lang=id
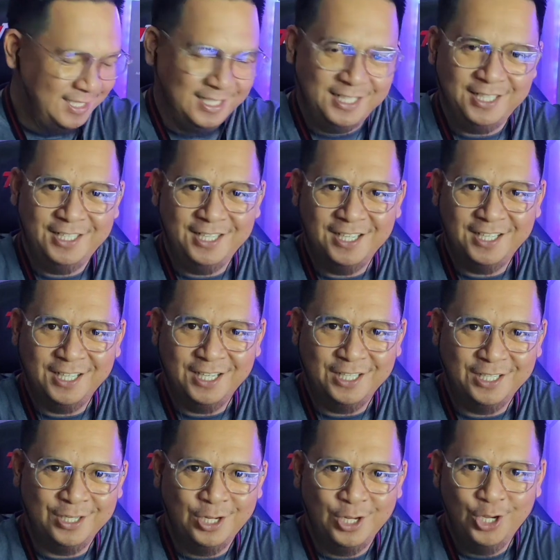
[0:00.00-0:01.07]
Jadi dia
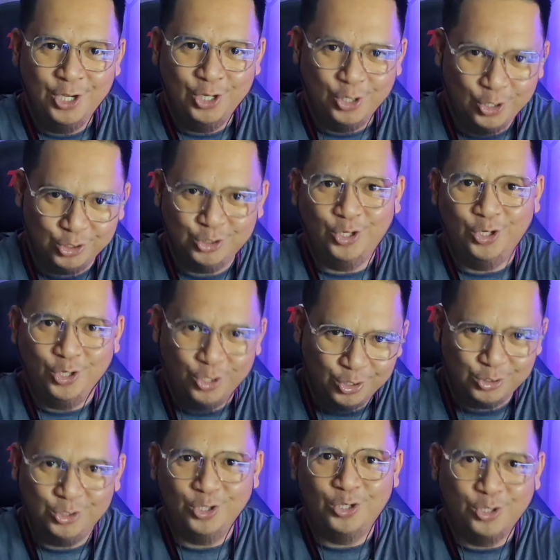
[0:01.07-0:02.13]
akan
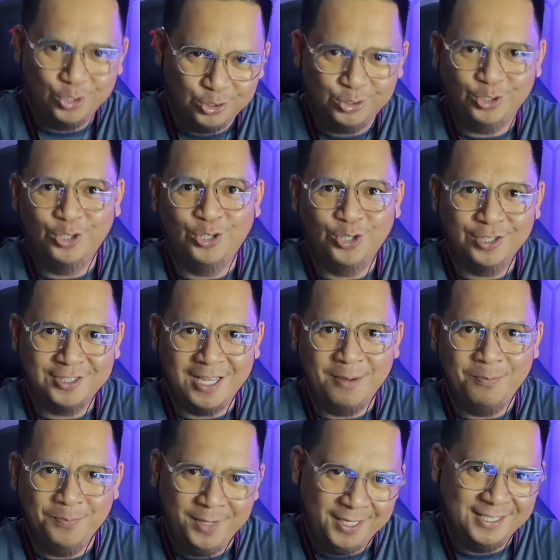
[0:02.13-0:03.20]
gosok-gosok-gosok
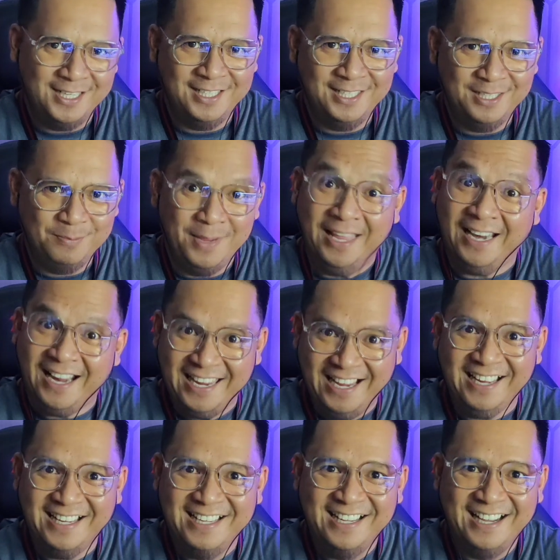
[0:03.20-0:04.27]
sampai jadi merah
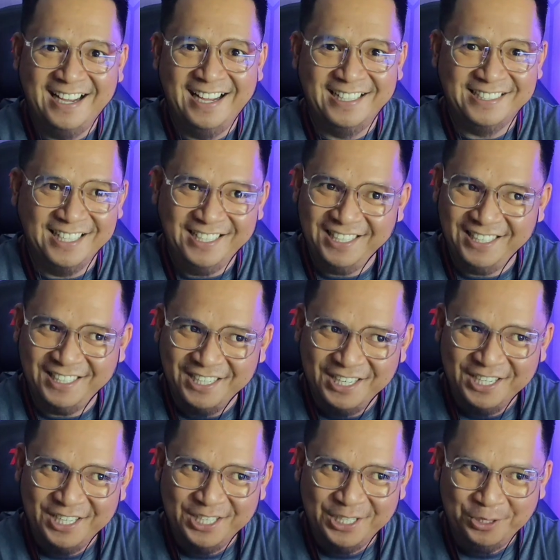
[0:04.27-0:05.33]
ya. Ah, jadi
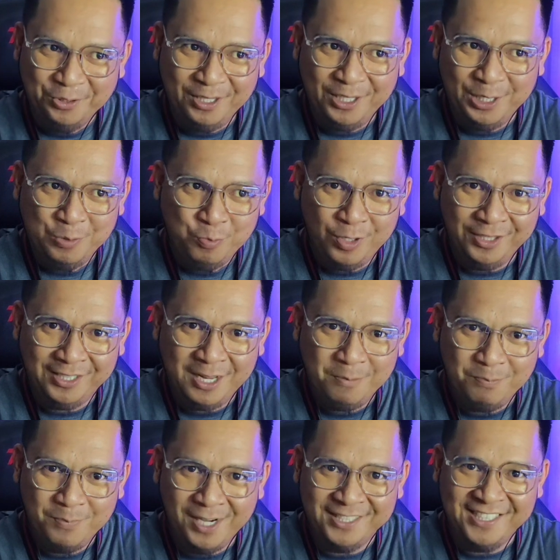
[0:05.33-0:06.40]
itu akan
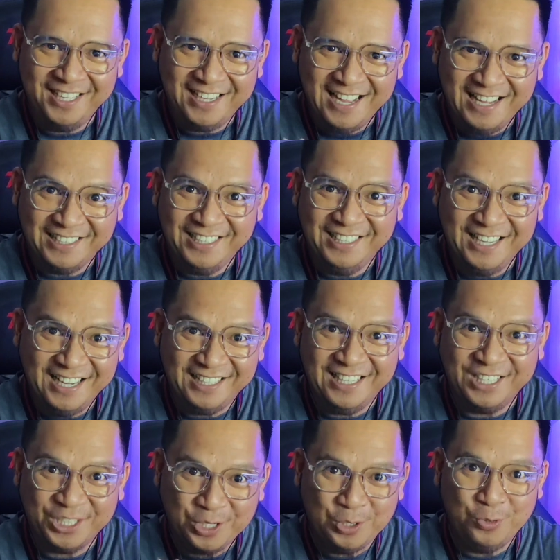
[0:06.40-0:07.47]
buatkan banyak angin
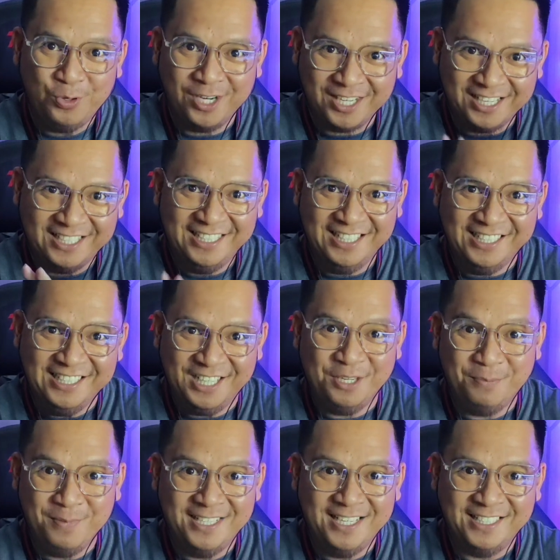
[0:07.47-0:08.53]
akan keluar ya
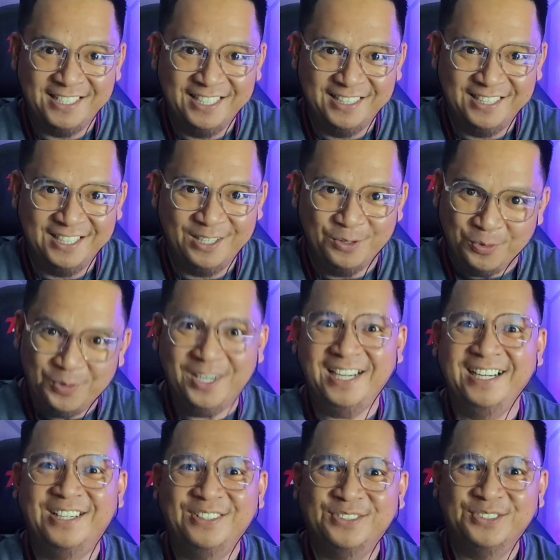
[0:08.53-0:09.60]
dari badan kita.
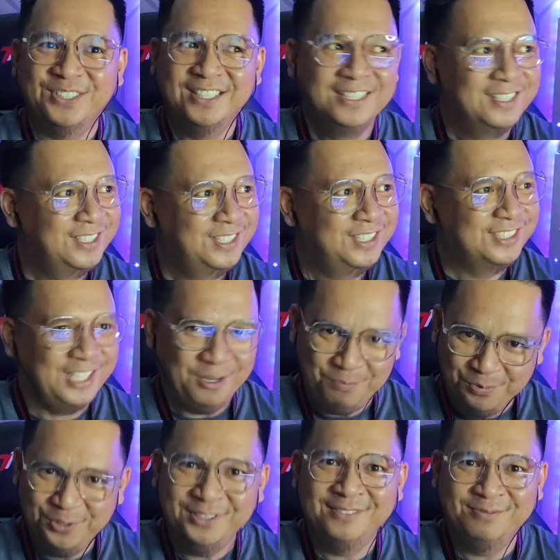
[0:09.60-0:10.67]
Wow, saya
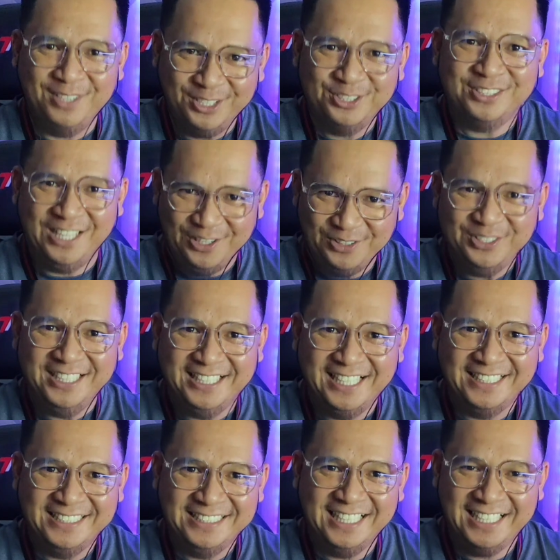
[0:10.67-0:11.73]
pun baru tahu nih
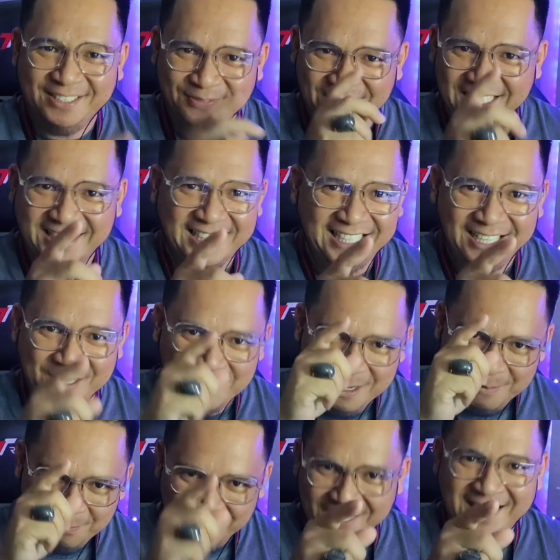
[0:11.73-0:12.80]
guys. Jadi kepada kalian,
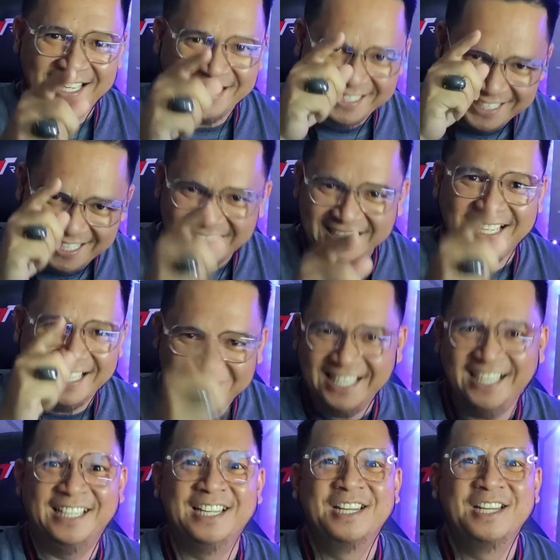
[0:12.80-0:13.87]
pernahkah
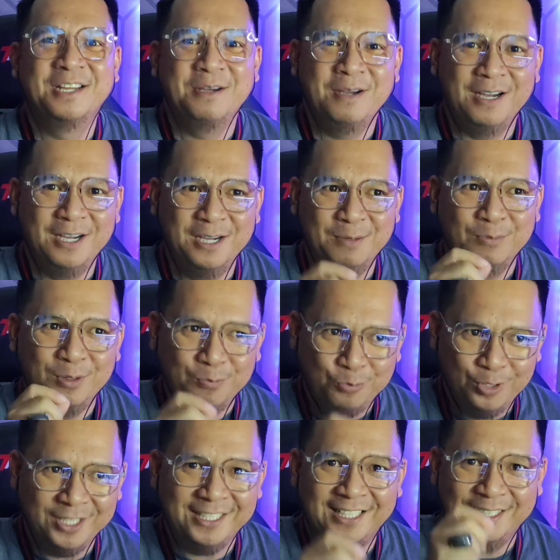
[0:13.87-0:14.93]
kalian uh,
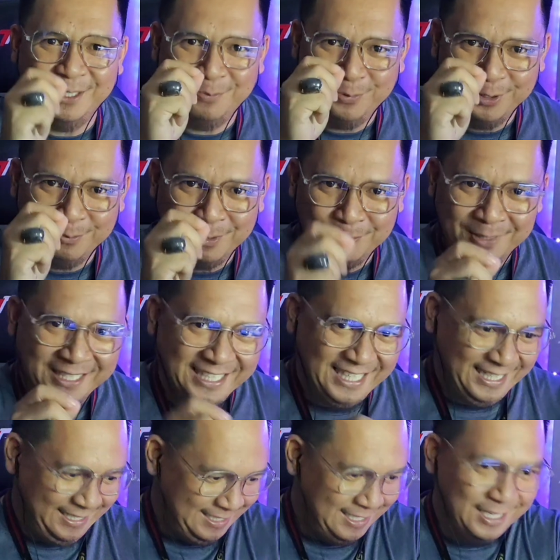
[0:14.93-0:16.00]
membuat ataupun membuat
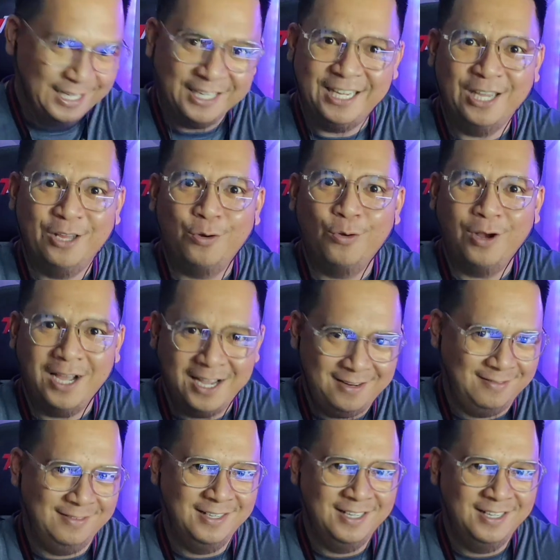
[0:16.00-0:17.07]

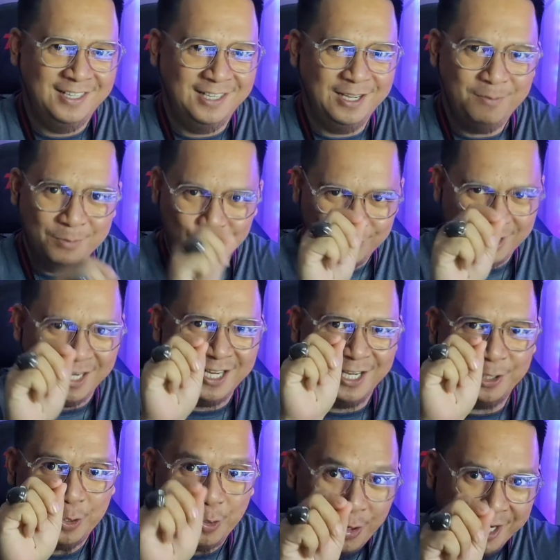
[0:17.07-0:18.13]
kerokan ya
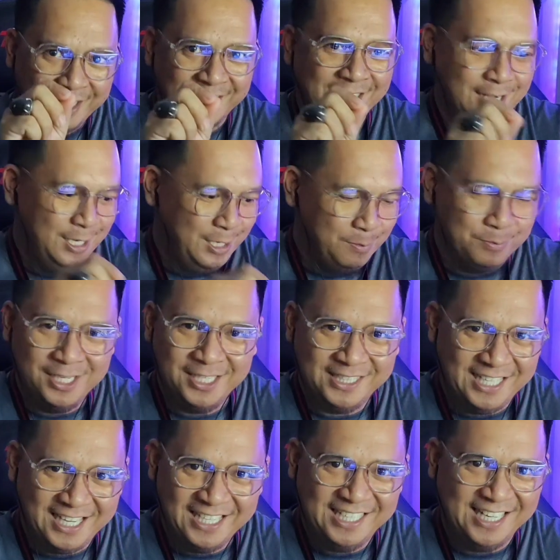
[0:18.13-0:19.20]
menggunakan koin
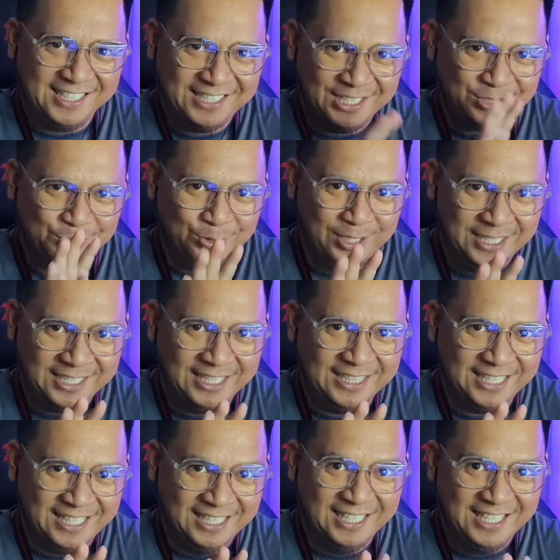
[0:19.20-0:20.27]
meletakkan di atas kulit
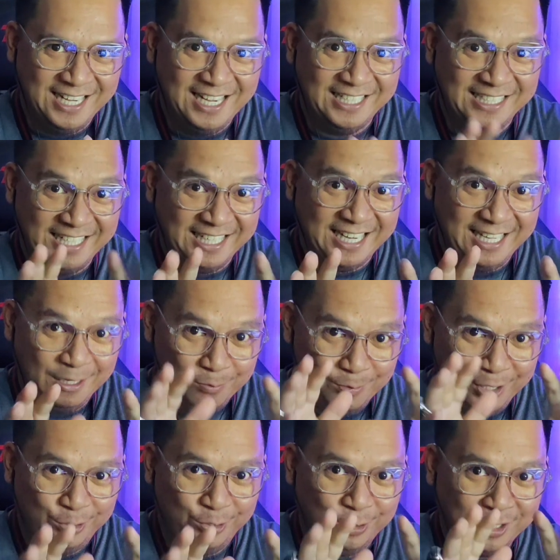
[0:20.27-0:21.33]
kita. Ah, jadi kalian
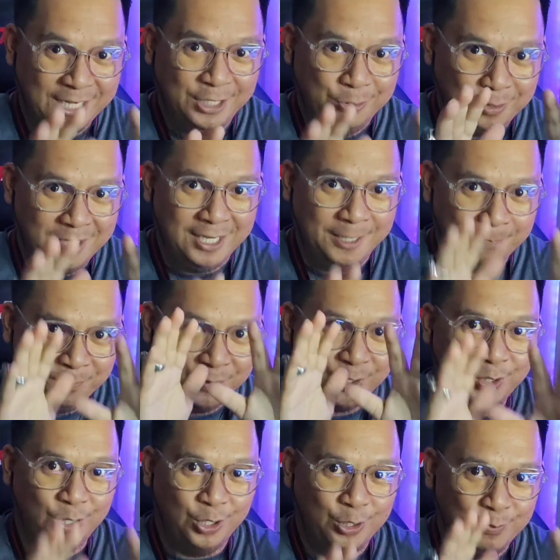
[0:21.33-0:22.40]
boleh turunkan di ruangan
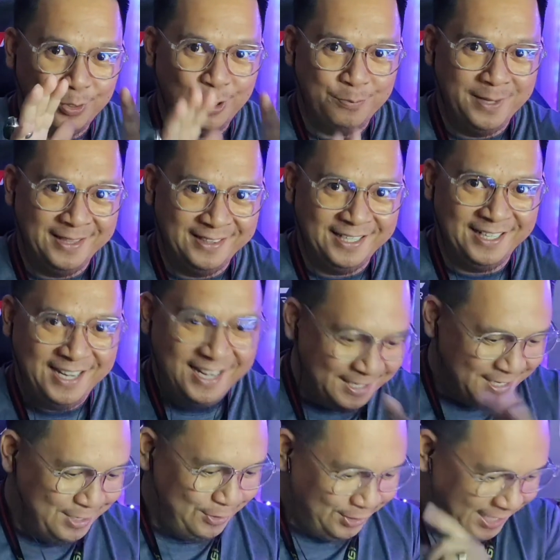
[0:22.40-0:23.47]
kolom komentar
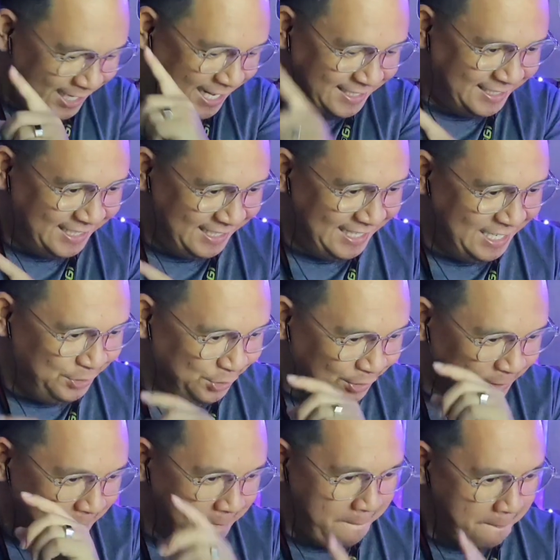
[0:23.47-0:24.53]
ya. Oke guys, kita
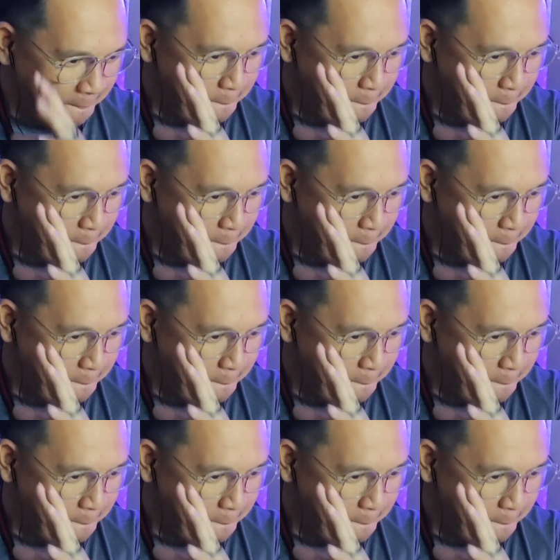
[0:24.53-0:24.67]
lanjut.